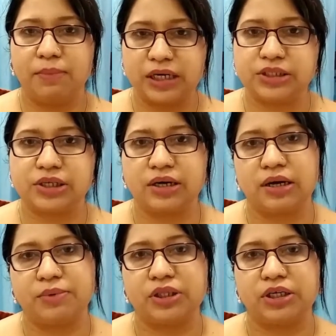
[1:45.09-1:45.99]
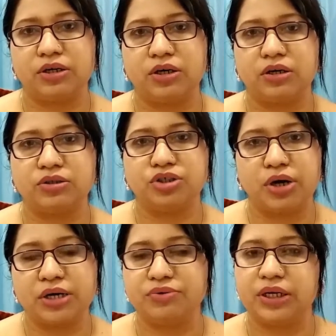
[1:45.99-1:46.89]
বাচ্চা আমাদের
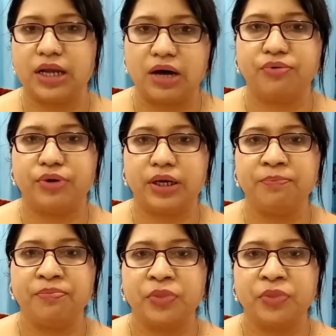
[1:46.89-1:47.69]
জরায়ুতে না হয়ে